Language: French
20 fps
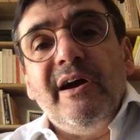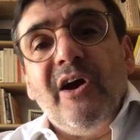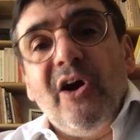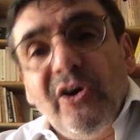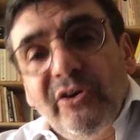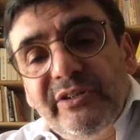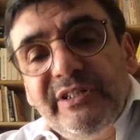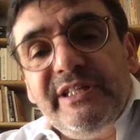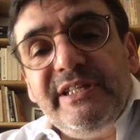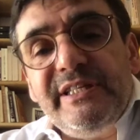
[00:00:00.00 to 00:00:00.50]

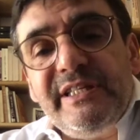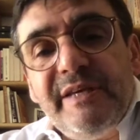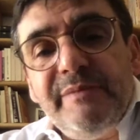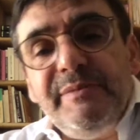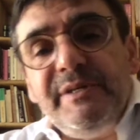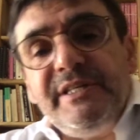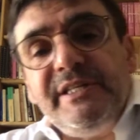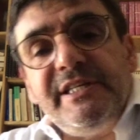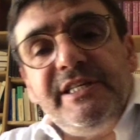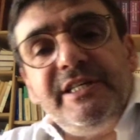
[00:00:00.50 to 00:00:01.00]

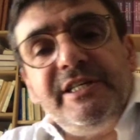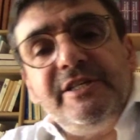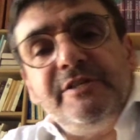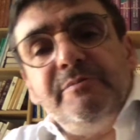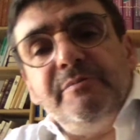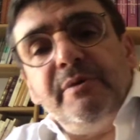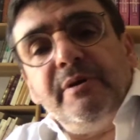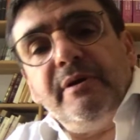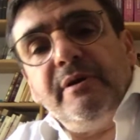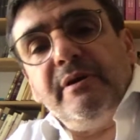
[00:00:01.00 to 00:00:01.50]

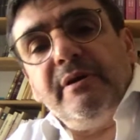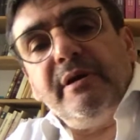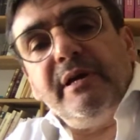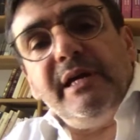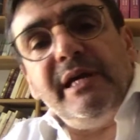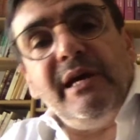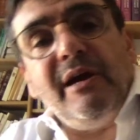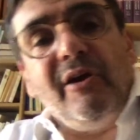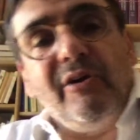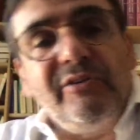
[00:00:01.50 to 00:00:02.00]
antisémitisme
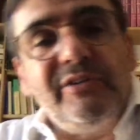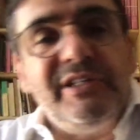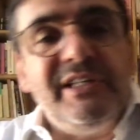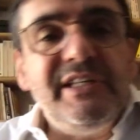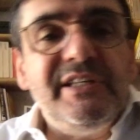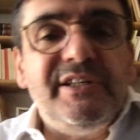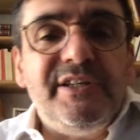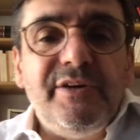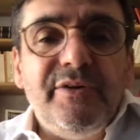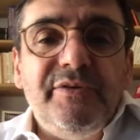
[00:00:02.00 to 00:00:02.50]
et
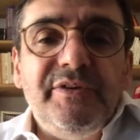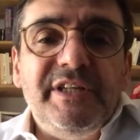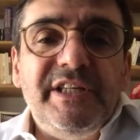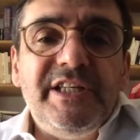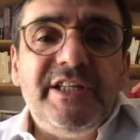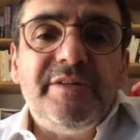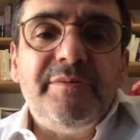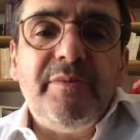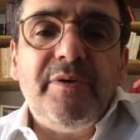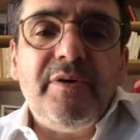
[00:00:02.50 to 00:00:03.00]

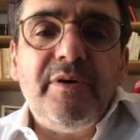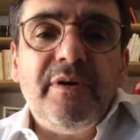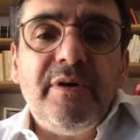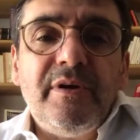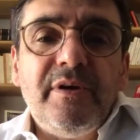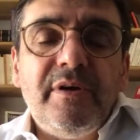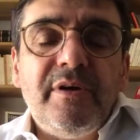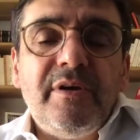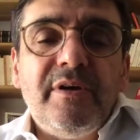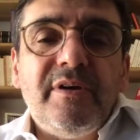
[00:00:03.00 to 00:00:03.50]
antisionisme
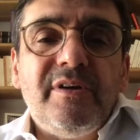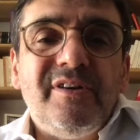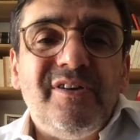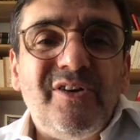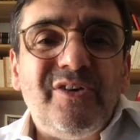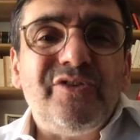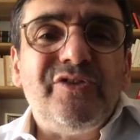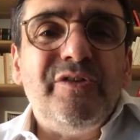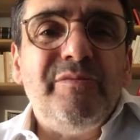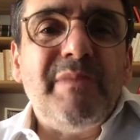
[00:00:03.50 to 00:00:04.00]

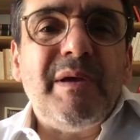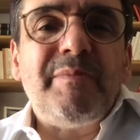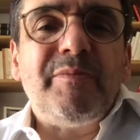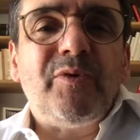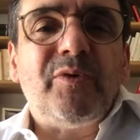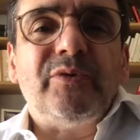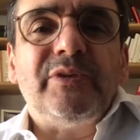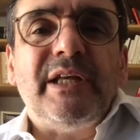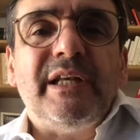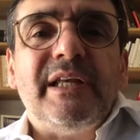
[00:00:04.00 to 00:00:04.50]
dans une même
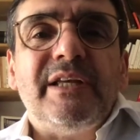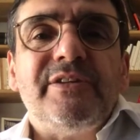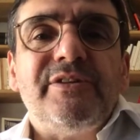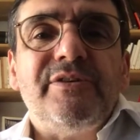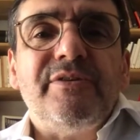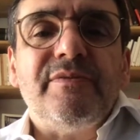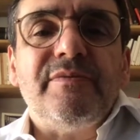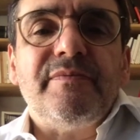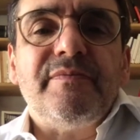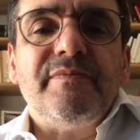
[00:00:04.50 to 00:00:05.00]
condamnation